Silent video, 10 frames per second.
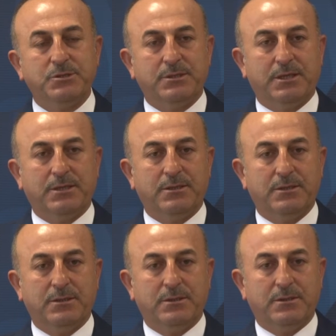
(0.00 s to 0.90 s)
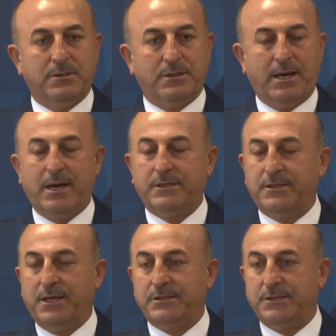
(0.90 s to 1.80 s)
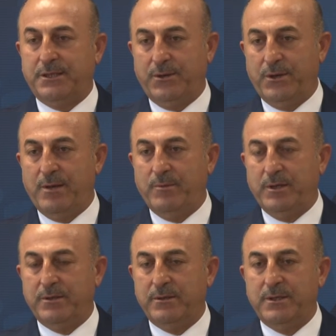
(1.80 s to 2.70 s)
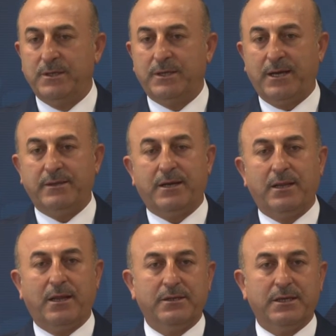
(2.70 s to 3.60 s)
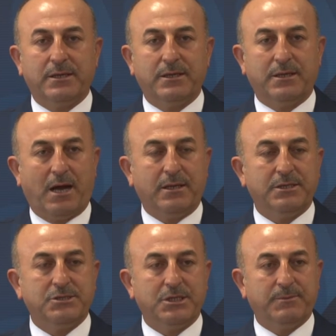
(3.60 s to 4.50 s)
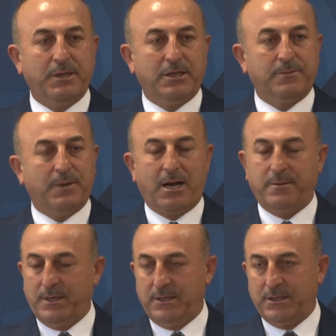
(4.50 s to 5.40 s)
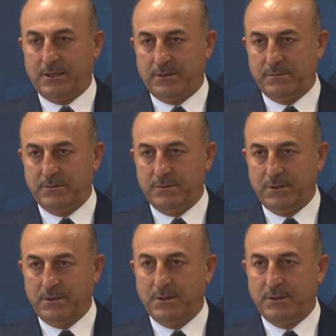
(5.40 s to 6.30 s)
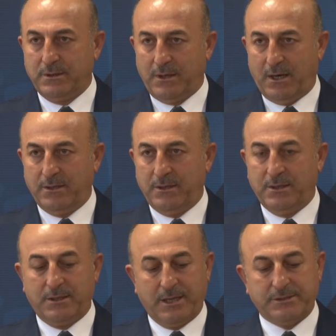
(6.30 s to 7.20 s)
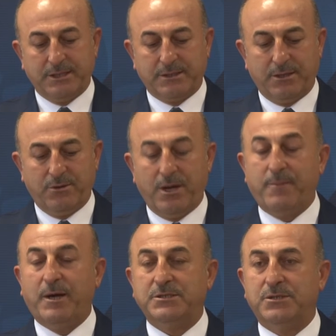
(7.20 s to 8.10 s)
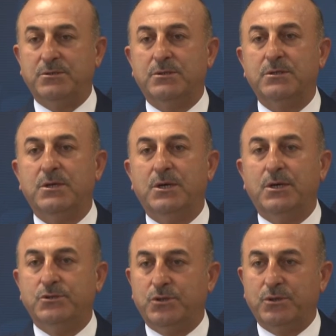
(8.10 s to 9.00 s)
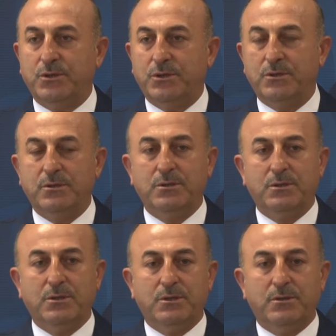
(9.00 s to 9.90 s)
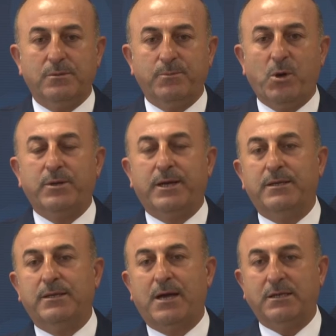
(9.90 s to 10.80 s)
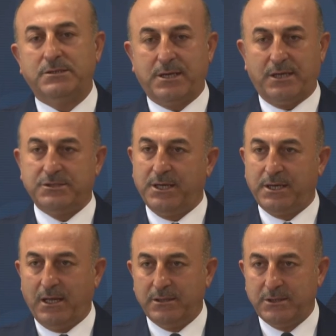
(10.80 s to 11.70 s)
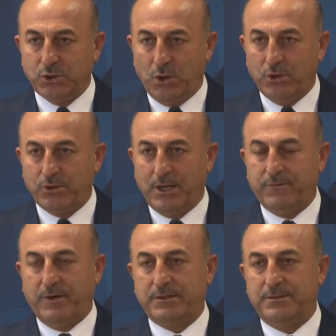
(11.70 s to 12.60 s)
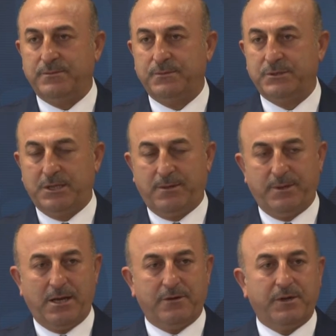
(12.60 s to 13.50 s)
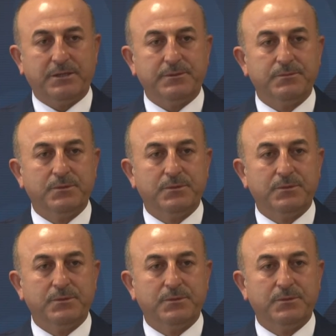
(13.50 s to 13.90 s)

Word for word: için de hayati derecede önemli. Kendi aralarındaki kardeşlik, birlik, beraberlik e, gerçekten önem arz ediyor. Çünkü bölgenin karşı karşıya kaldığı zorluklar var, sınavlar var.